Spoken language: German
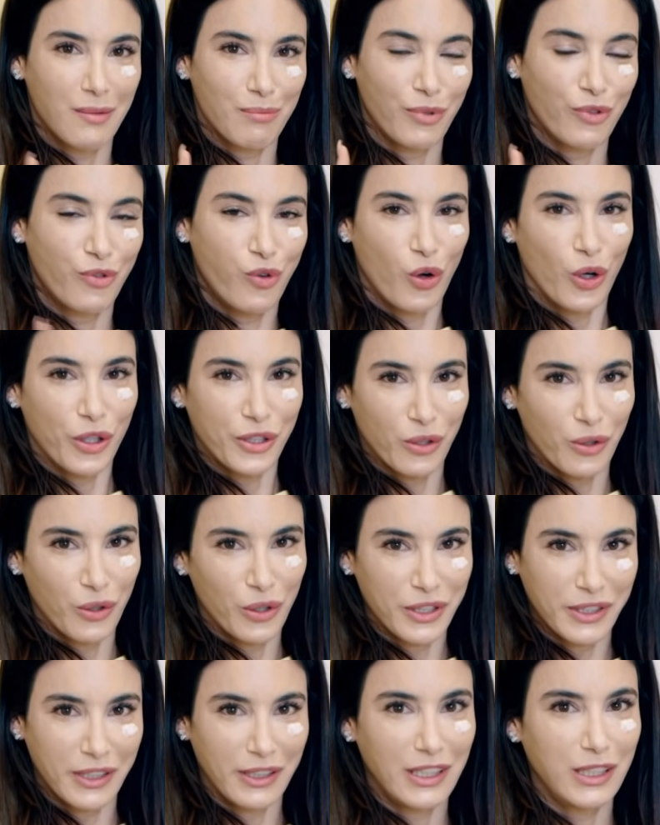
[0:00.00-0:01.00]
Bevor ich
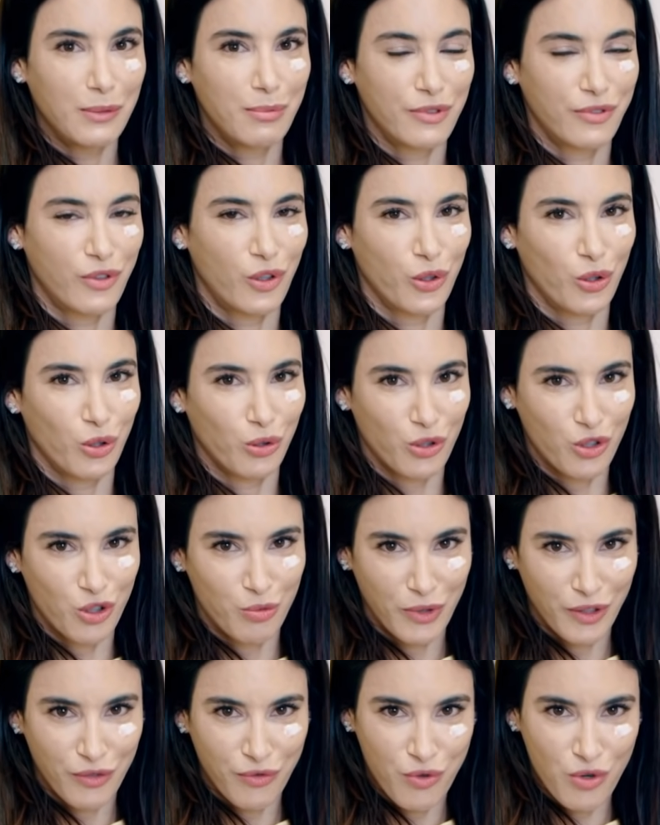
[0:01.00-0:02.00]
euch die liebe Frau Dr.
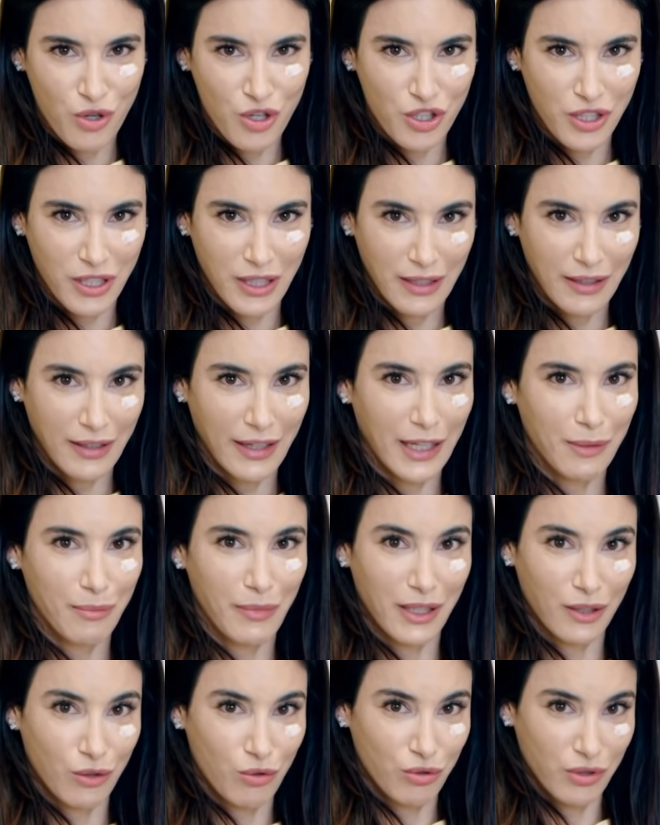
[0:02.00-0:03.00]
Schmidt vorstelle,
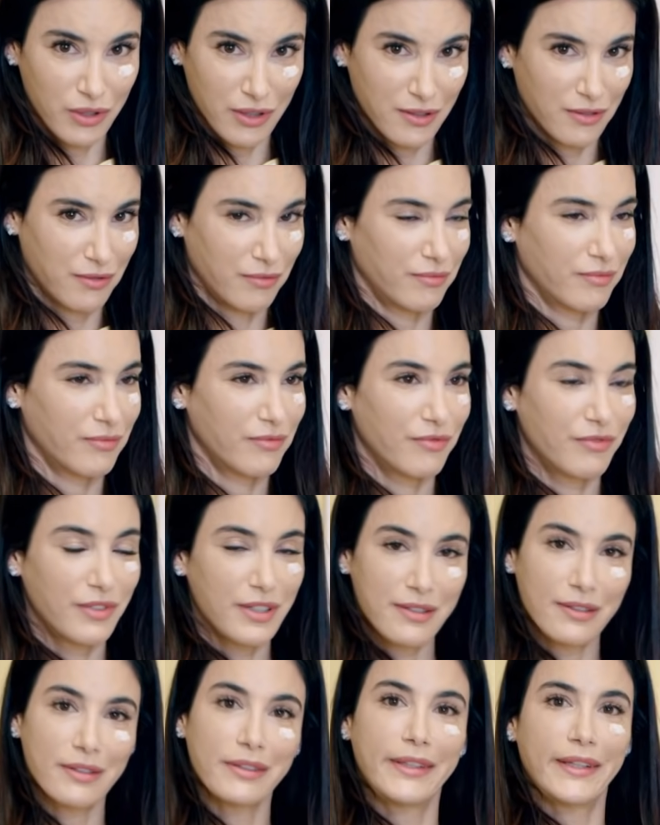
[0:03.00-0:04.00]
einmal kurz.
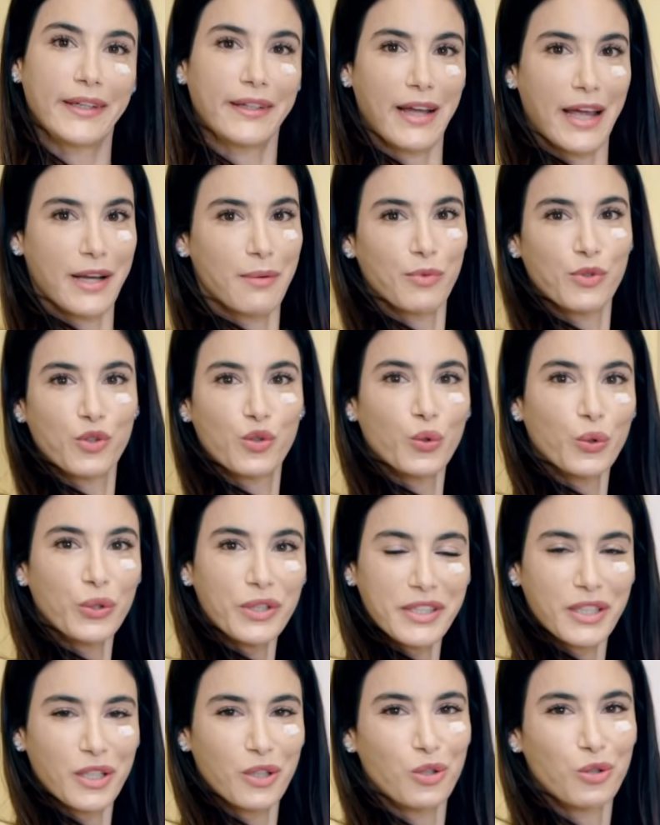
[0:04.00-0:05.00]
Wir sind hier in einem
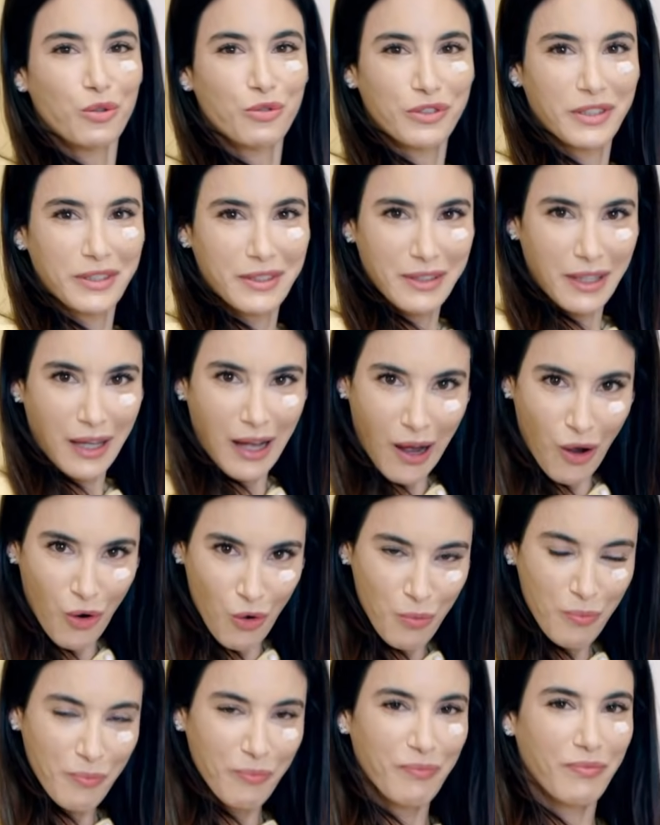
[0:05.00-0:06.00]
durchgelüfteten
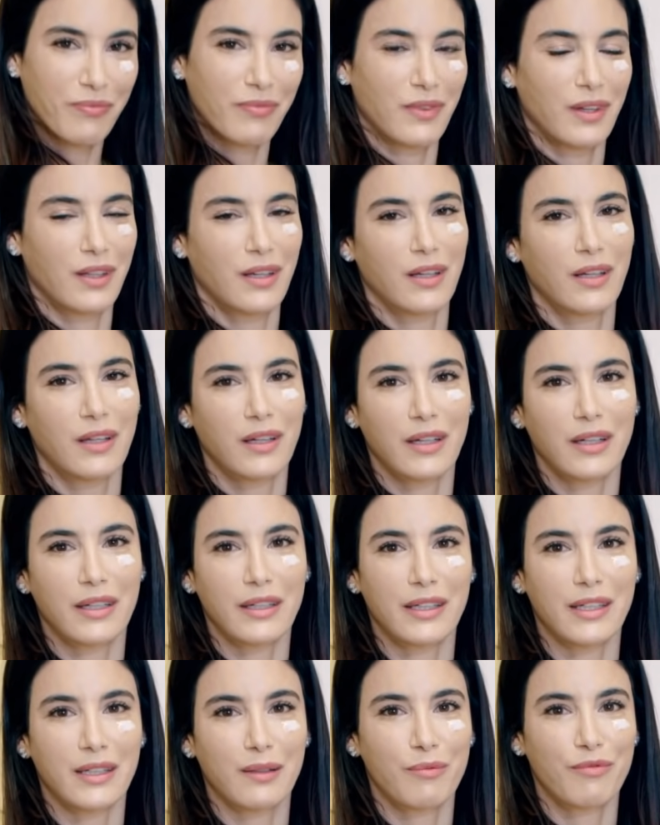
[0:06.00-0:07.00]
Raum.
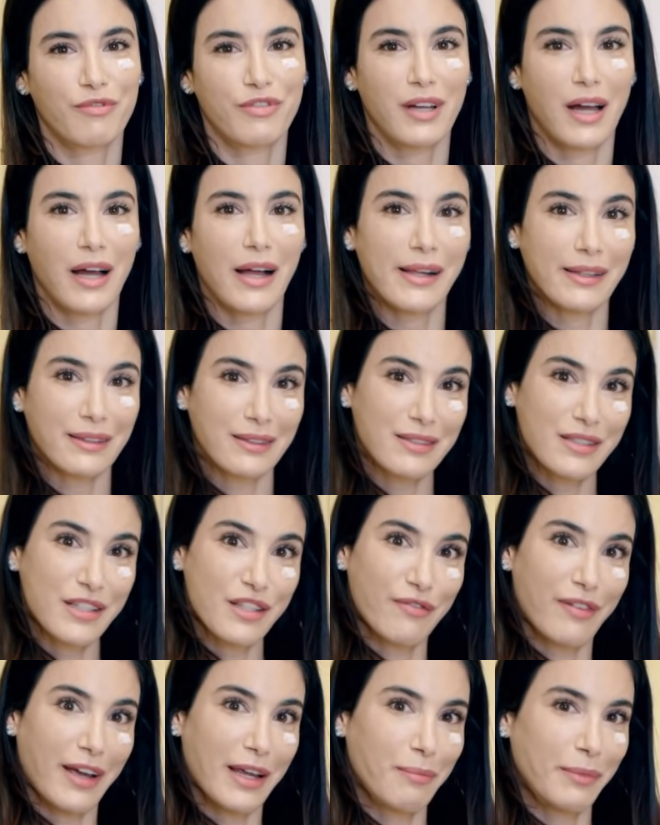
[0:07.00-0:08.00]
Ähm, wir halten
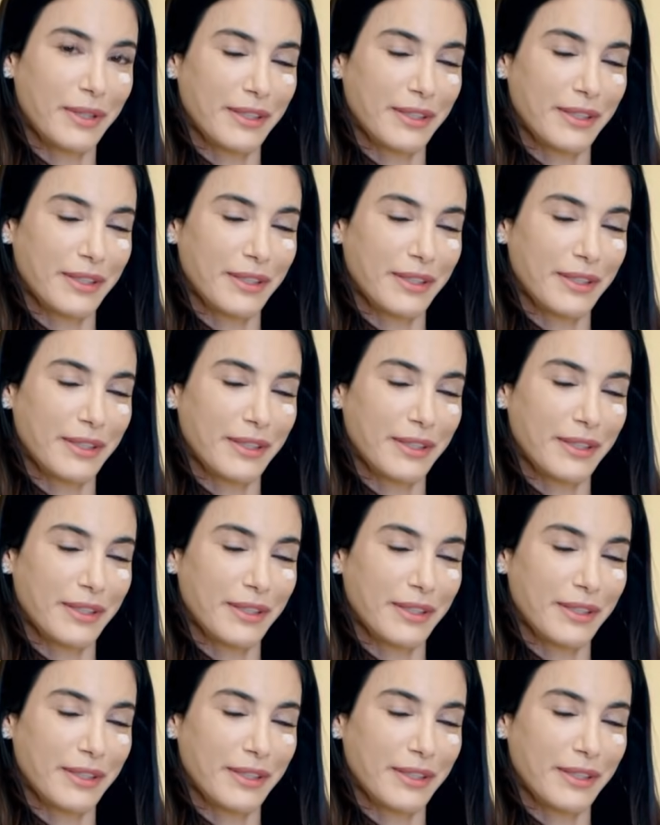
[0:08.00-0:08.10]
zwei